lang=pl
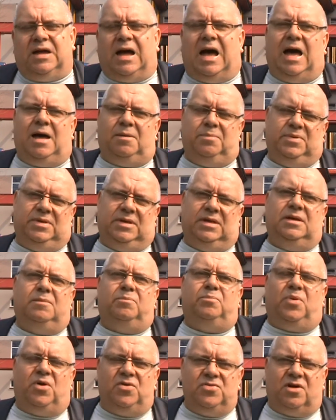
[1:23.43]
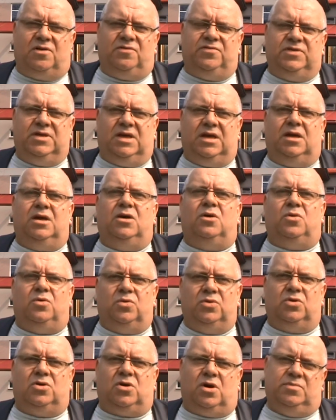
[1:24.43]
aby ponownie
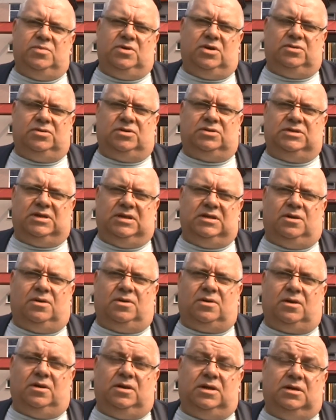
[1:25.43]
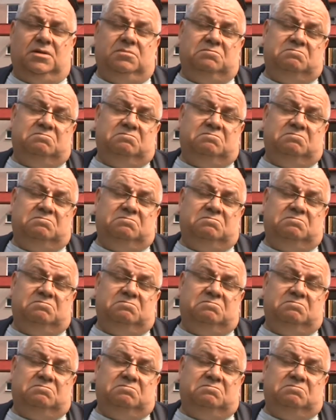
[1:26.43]
uruchomiono ten Orlik.